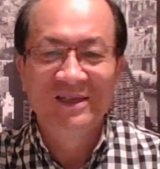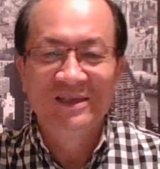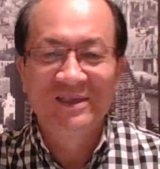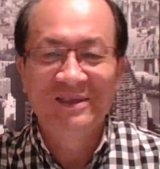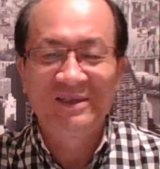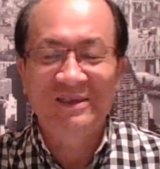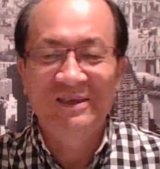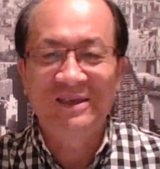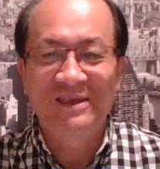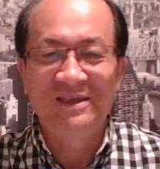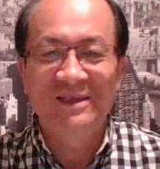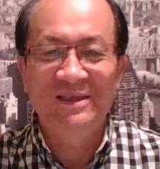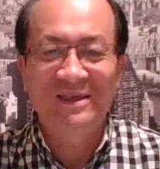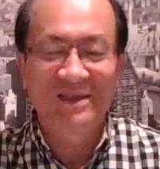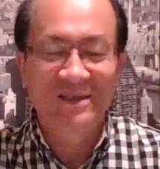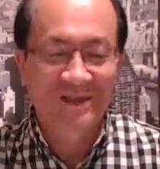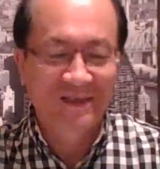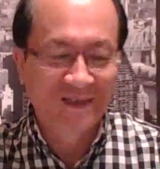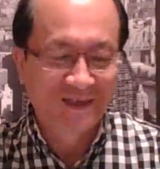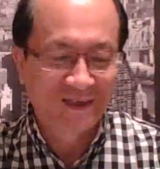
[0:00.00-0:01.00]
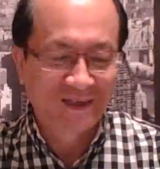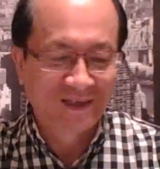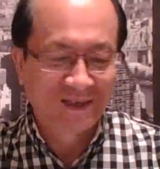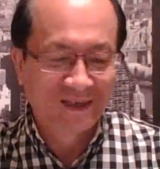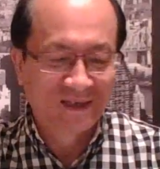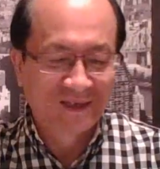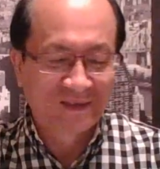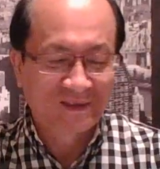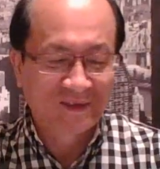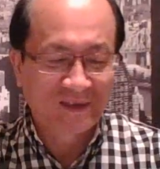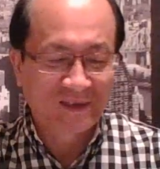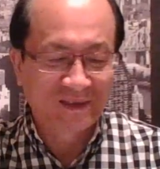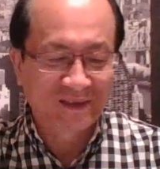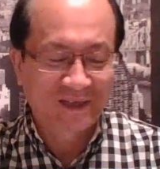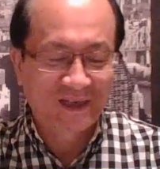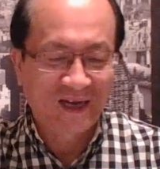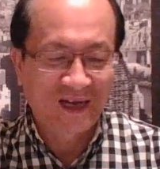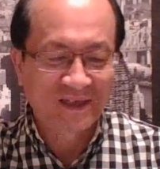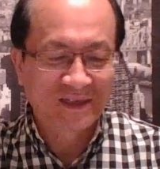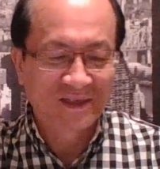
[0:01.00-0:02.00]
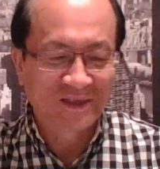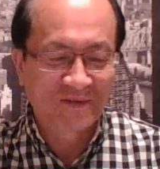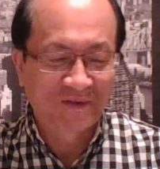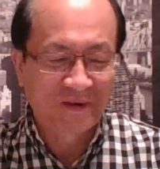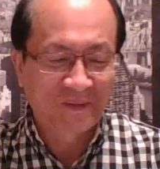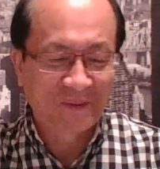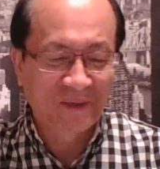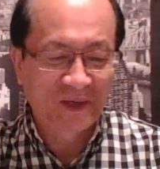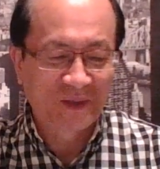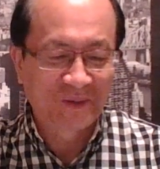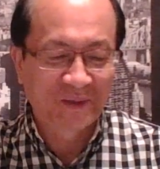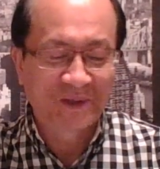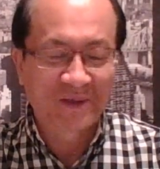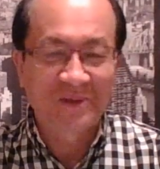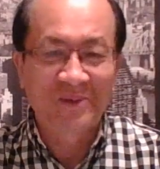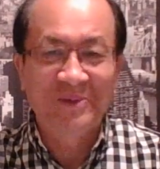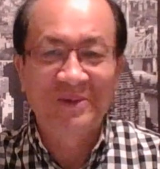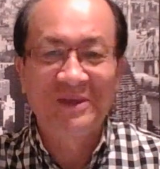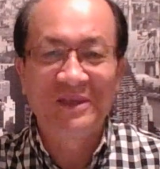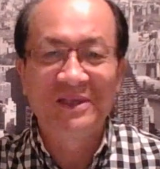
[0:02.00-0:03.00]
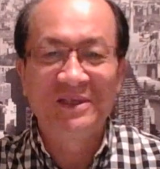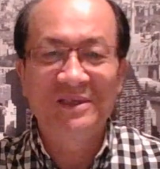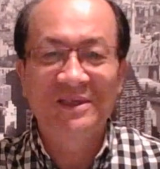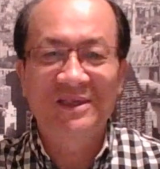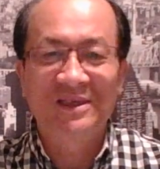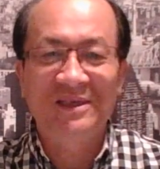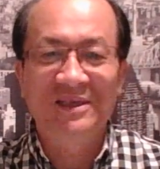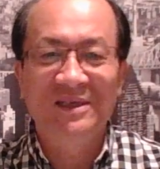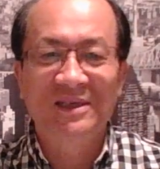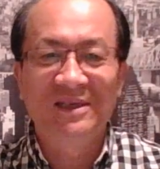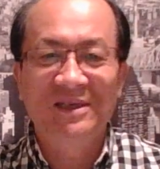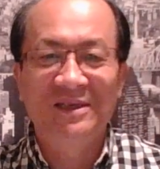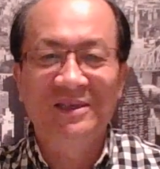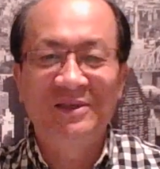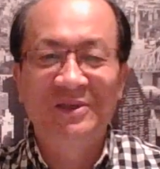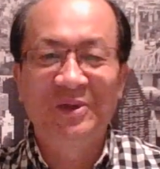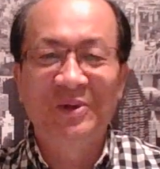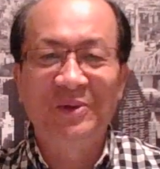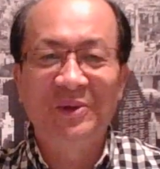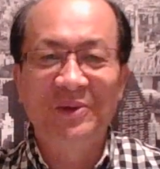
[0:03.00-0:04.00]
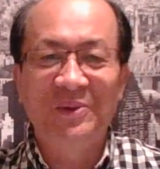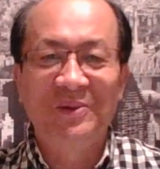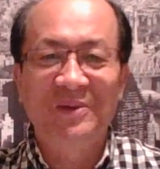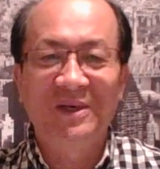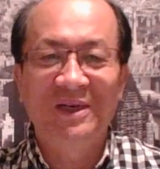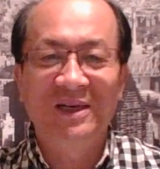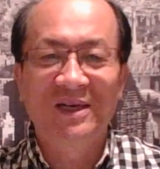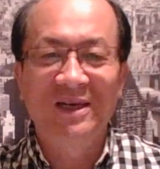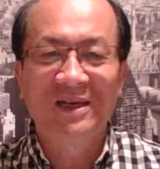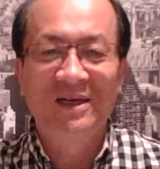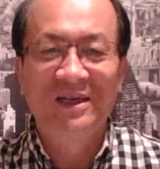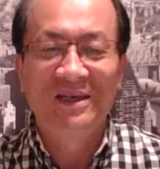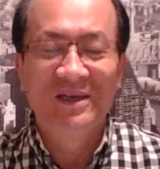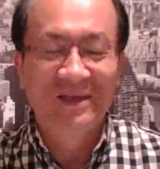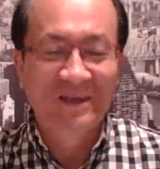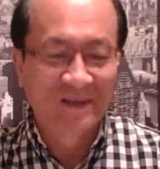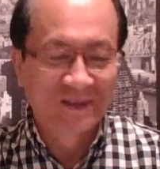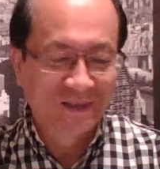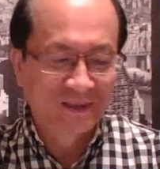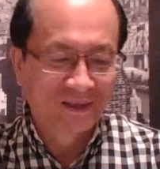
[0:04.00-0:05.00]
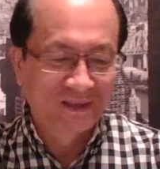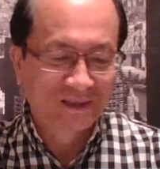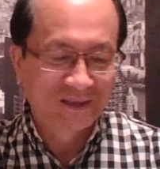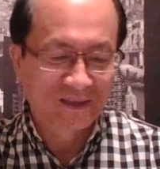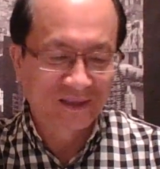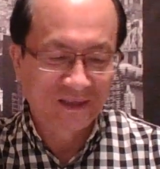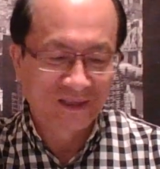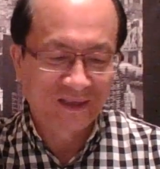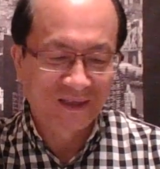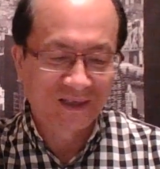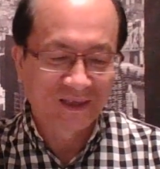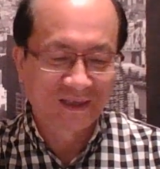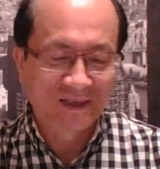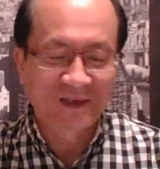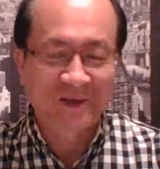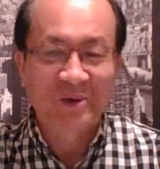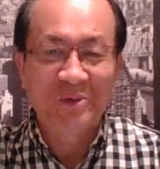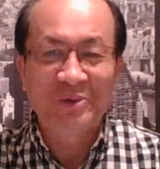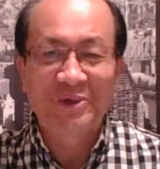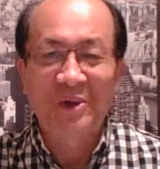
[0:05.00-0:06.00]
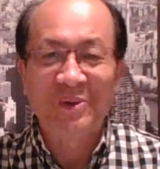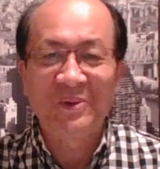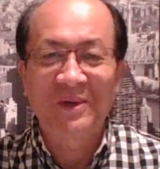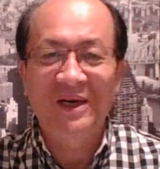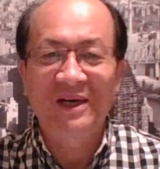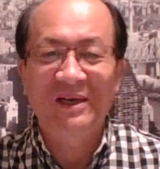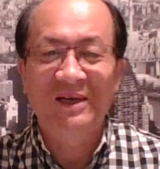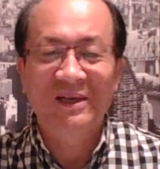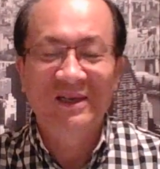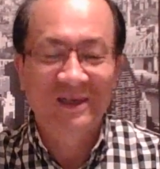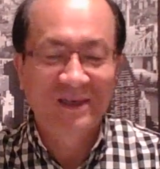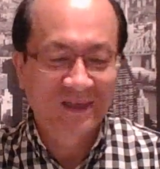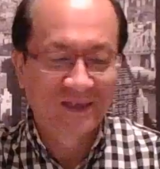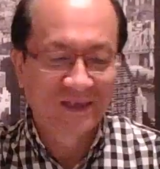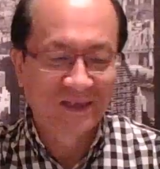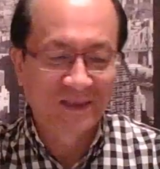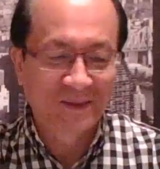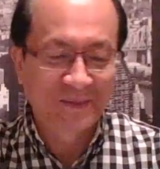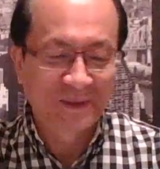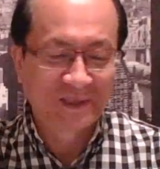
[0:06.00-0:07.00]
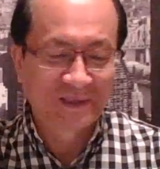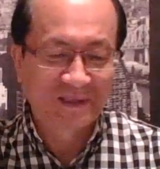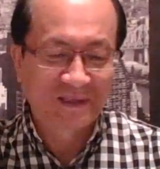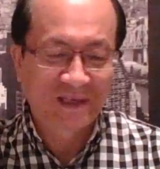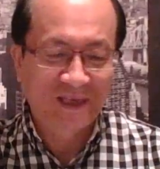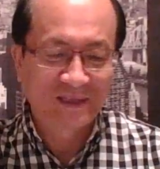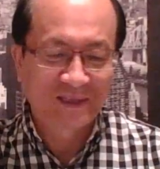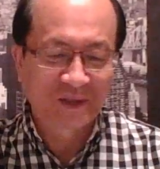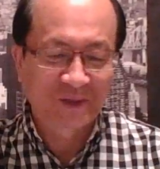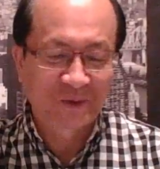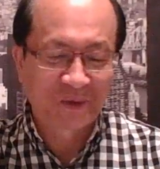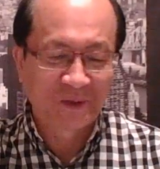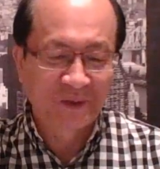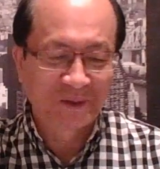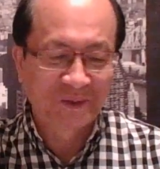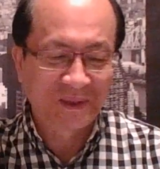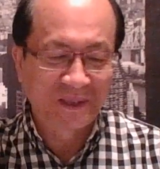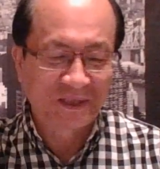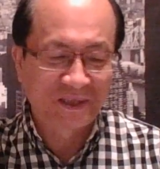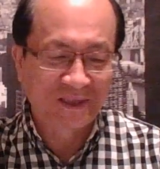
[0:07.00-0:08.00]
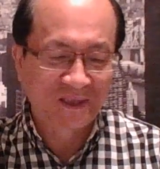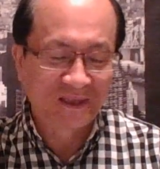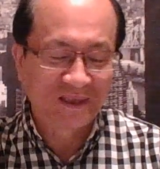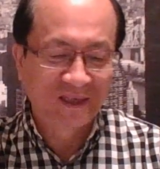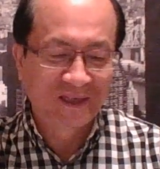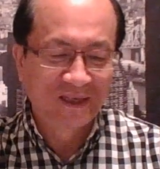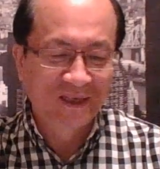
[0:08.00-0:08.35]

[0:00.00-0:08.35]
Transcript: 也可能在这个感情方面有很多的这个交流哈。这个和沟通哈，那么自然这个崔顺实，